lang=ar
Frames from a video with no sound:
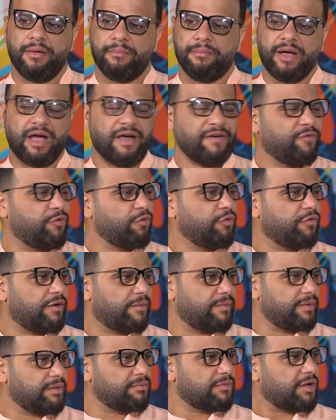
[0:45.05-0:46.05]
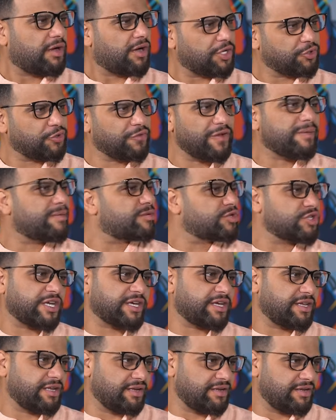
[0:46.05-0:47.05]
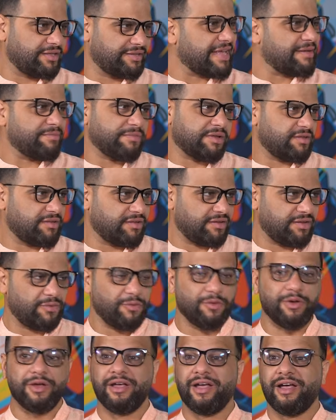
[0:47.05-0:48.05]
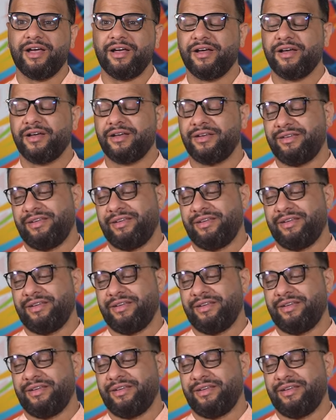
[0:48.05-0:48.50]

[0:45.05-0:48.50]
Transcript: محفوفه بالمخاطر فيها مشاكل دايما آه،